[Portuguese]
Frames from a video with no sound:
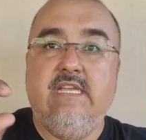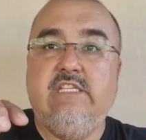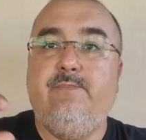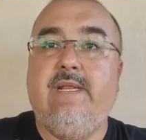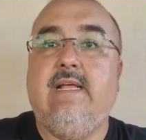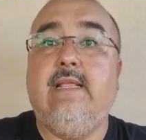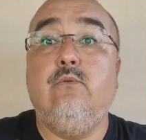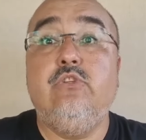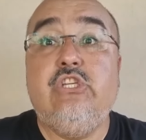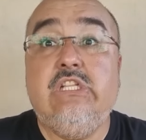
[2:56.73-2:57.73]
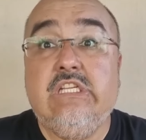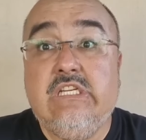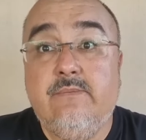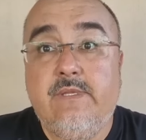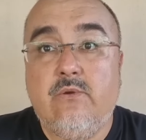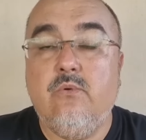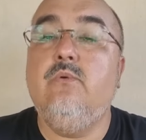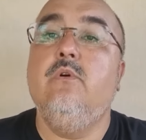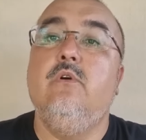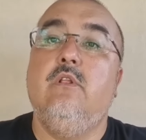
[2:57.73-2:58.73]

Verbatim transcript: inspirada no dinâmico